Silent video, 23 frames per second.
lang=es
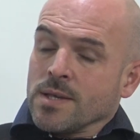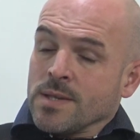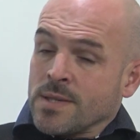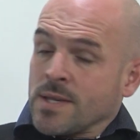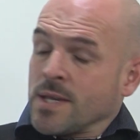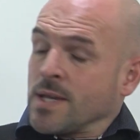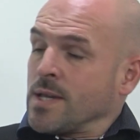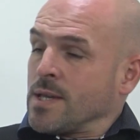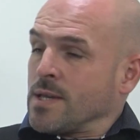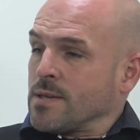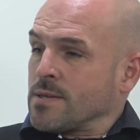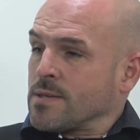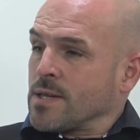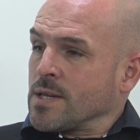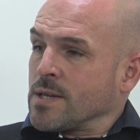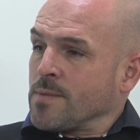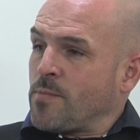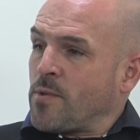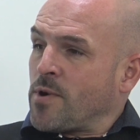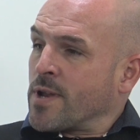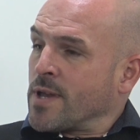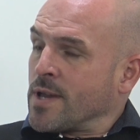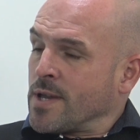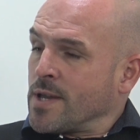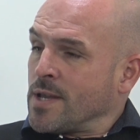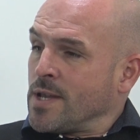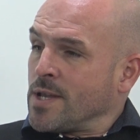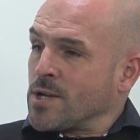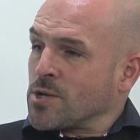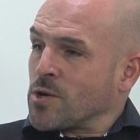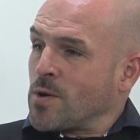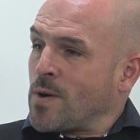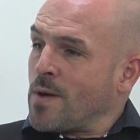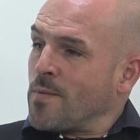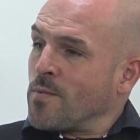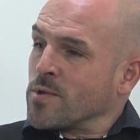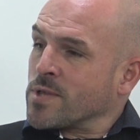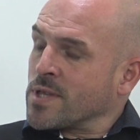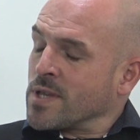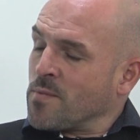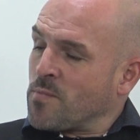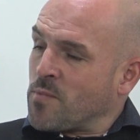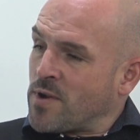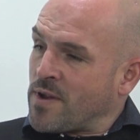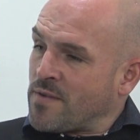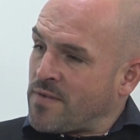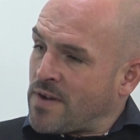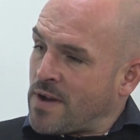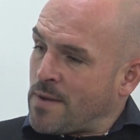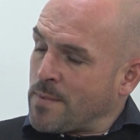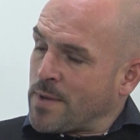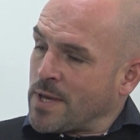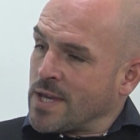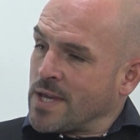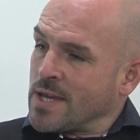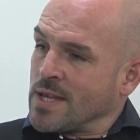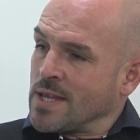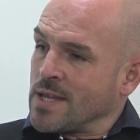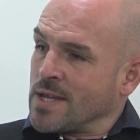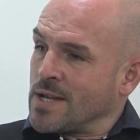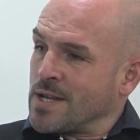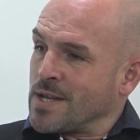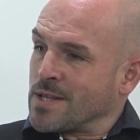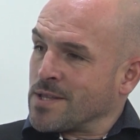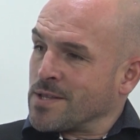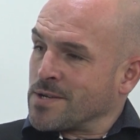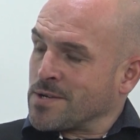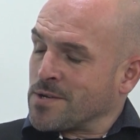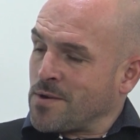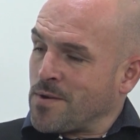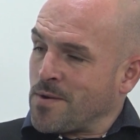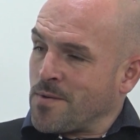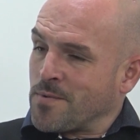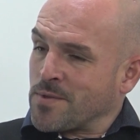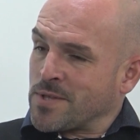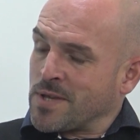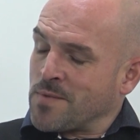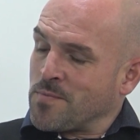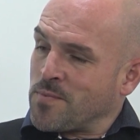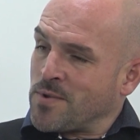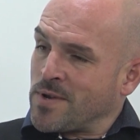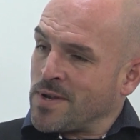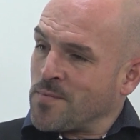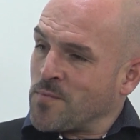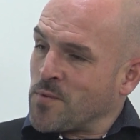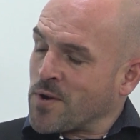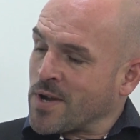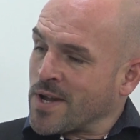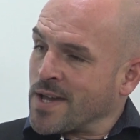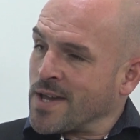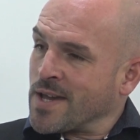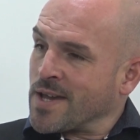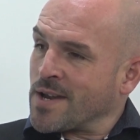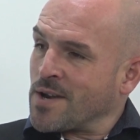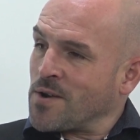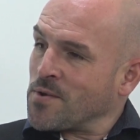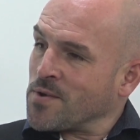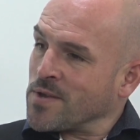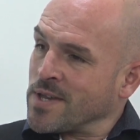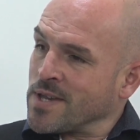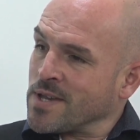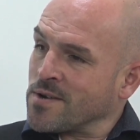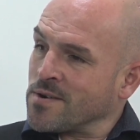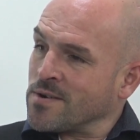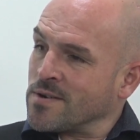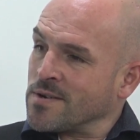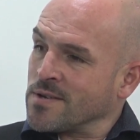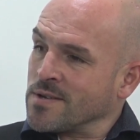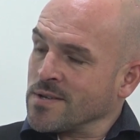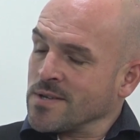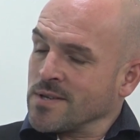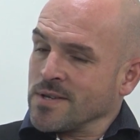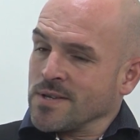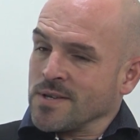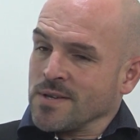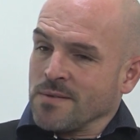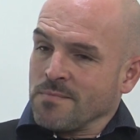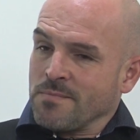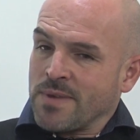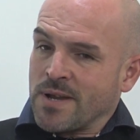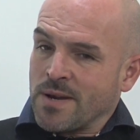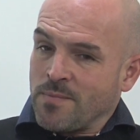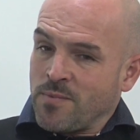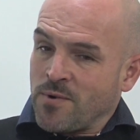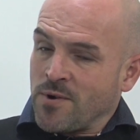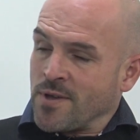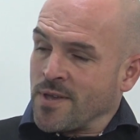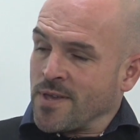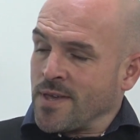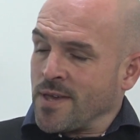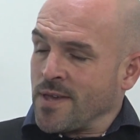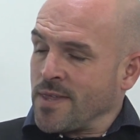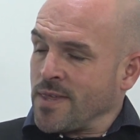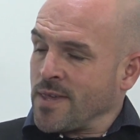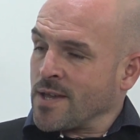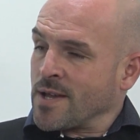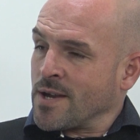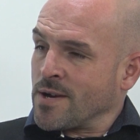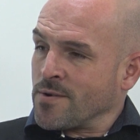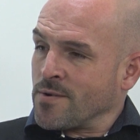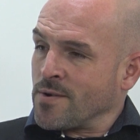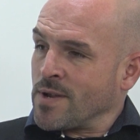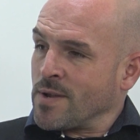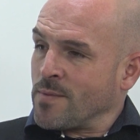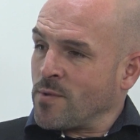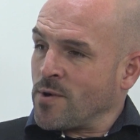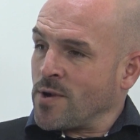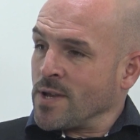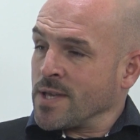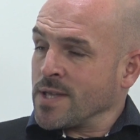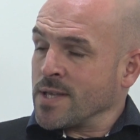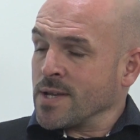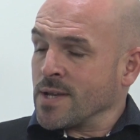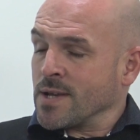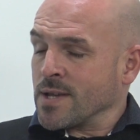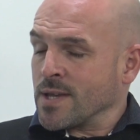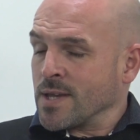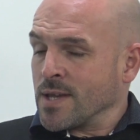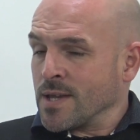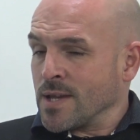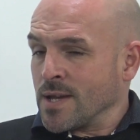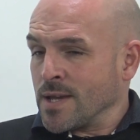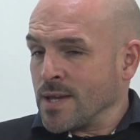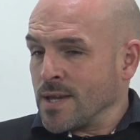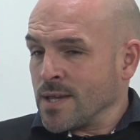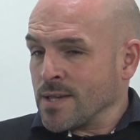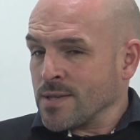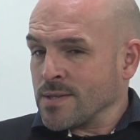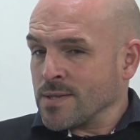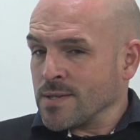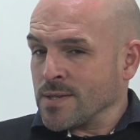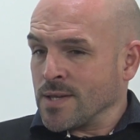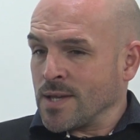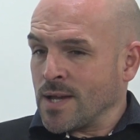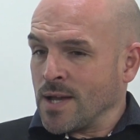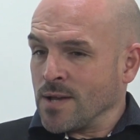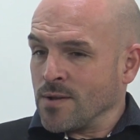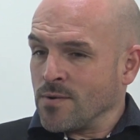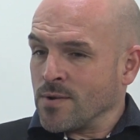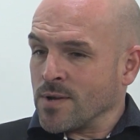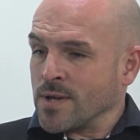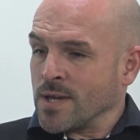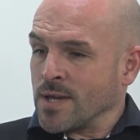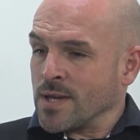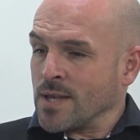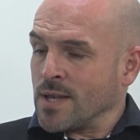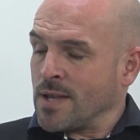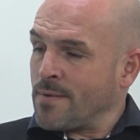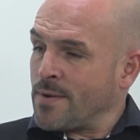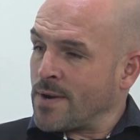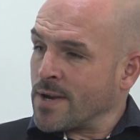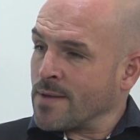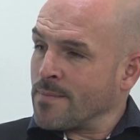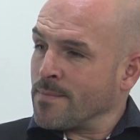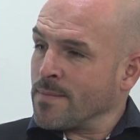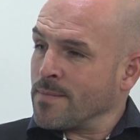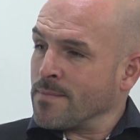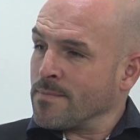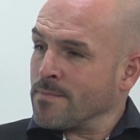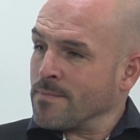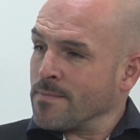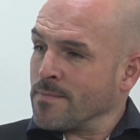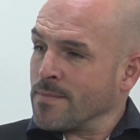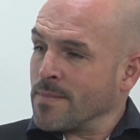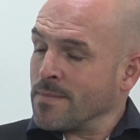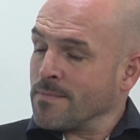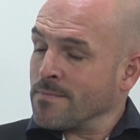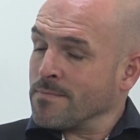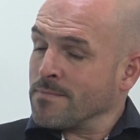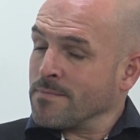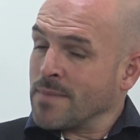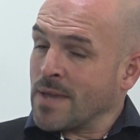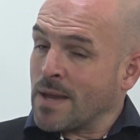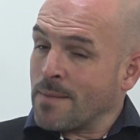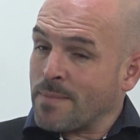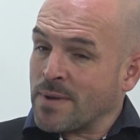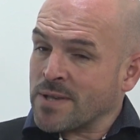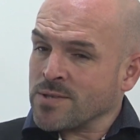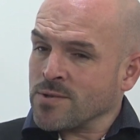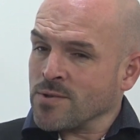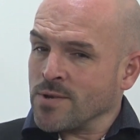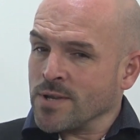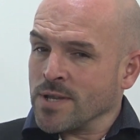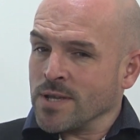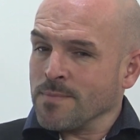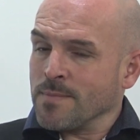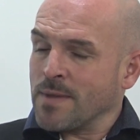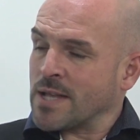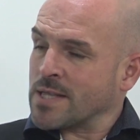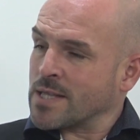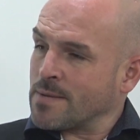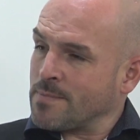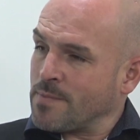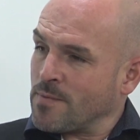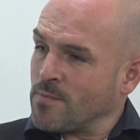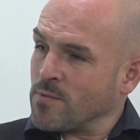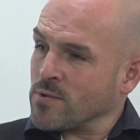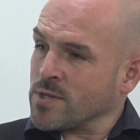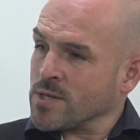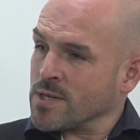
Y sí, sí, por ahí le llevamos tiempo a la familia, le llevamos tiempo a la mujer, a los hijos, para poder dedicarnos a la política, que es algo que la verdad me apasiona y me atrapa